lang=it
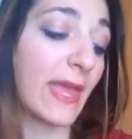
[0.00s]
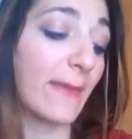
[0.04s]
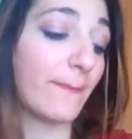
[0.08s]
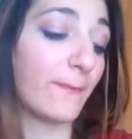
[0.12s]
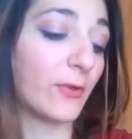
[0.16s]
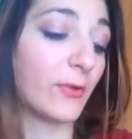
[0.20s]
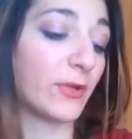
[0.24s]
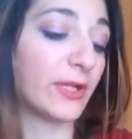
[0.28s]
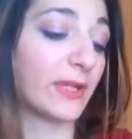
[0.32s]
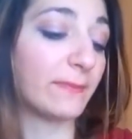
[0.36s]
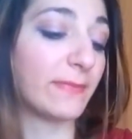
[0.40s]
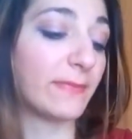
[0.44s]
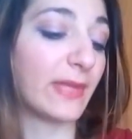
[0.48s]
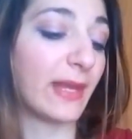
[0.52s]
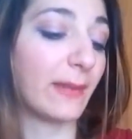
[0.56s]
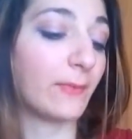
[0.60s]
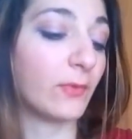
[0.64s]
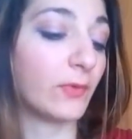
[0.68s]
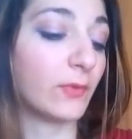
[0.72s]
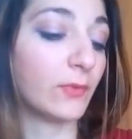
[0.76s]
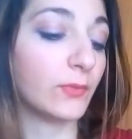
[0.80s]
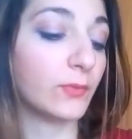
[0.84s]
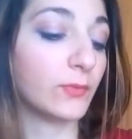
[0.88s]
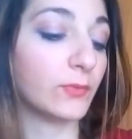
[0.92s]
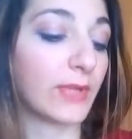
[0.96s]
E poi ne
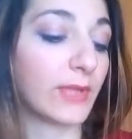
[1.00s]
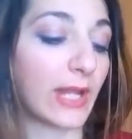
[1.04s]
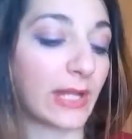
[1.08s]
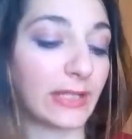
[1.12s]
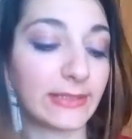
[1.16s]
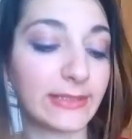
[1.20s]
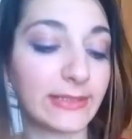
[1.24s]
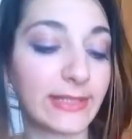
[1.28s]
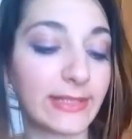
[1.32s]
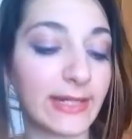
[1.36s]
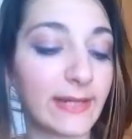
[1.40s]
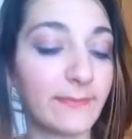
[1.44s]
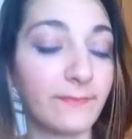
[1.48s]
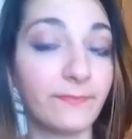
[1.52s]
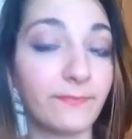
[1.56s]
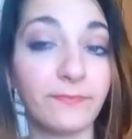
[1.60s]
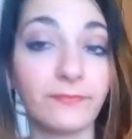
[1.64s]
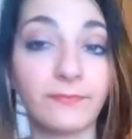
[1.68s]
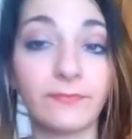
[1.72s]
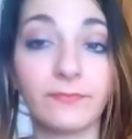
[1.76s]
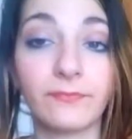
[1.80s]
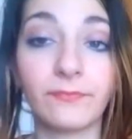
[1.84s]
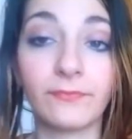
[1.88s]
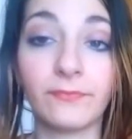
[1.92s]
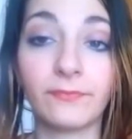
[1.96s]
abbiamo un'altra
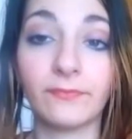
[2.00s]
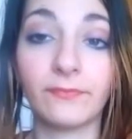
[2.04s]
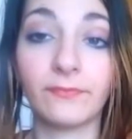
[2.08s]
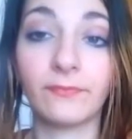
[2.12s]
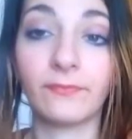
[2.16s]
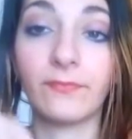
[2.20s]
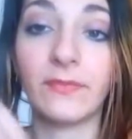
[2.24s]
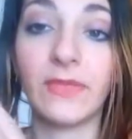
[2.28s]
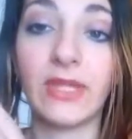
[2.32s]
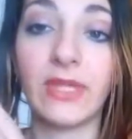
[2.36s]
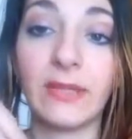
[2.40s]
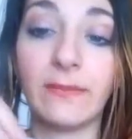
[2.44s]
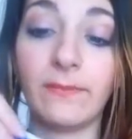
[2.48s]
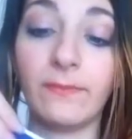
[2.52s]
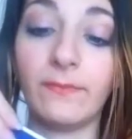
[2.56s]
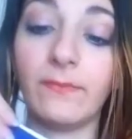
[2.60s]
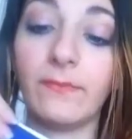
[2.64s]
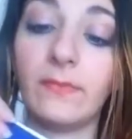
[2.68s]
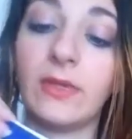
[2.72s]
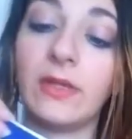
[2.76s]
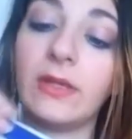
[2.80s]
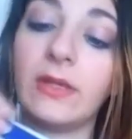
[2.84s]
di